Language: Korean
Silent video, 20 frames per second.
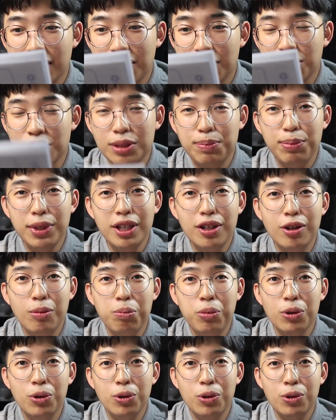그리고
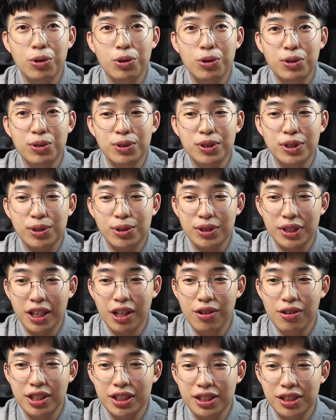스피커폰으로
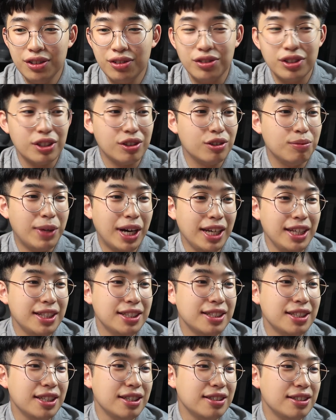사용하실 수 있고
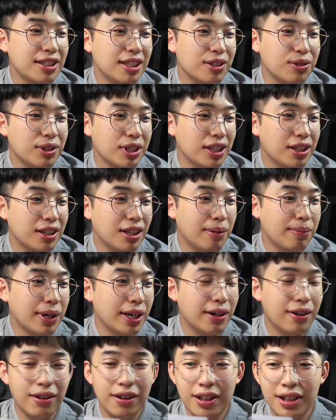마이크 기능이 여기 있나
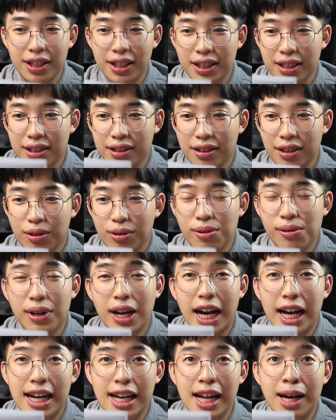봐요. 그리고
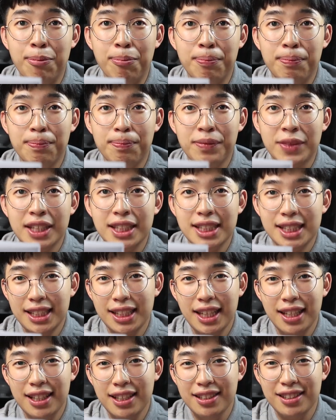알람,
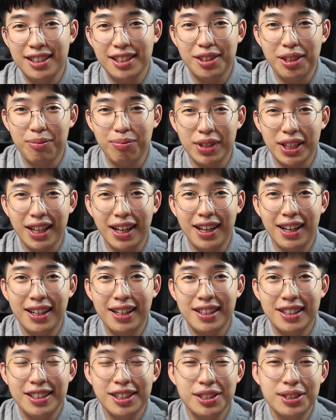시계 기능이 됩니다.
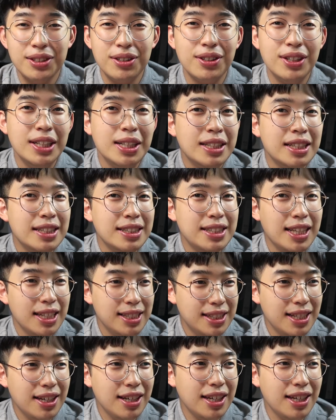그래서
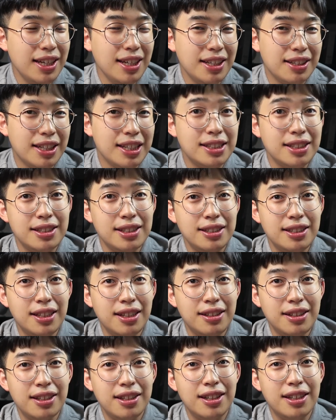책상에 데스크
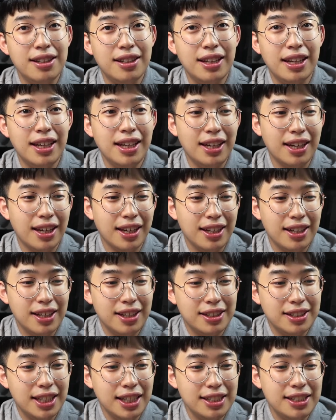세팅할 때
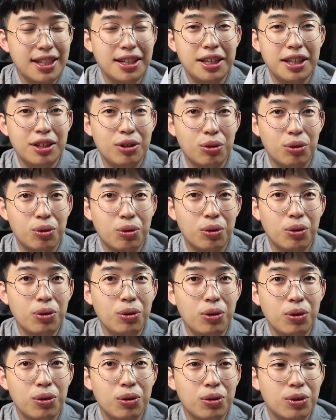책상에
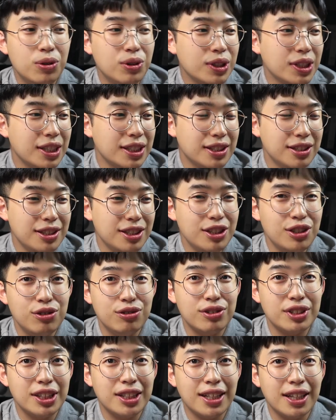놓고 이렇게 쓰실
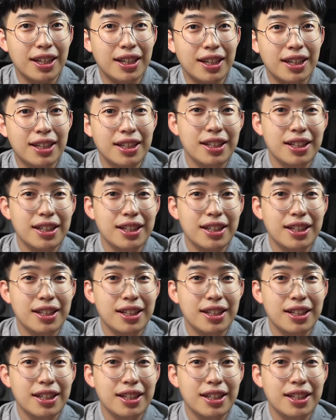수 있게